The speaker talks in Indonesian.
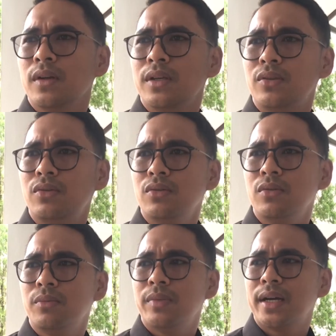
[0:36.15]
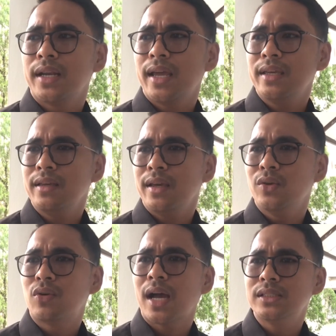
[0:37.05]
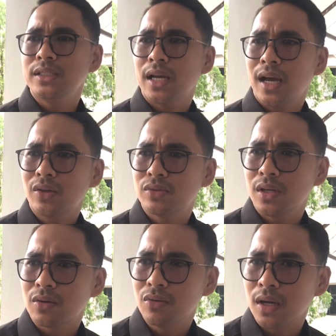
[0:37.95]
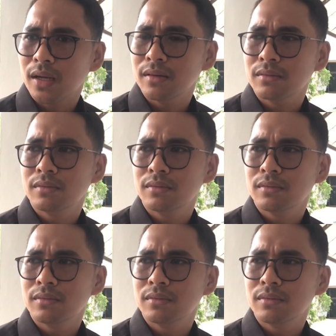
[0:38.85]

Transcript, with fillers: itu mengenai edukasi yang harus dilakukan.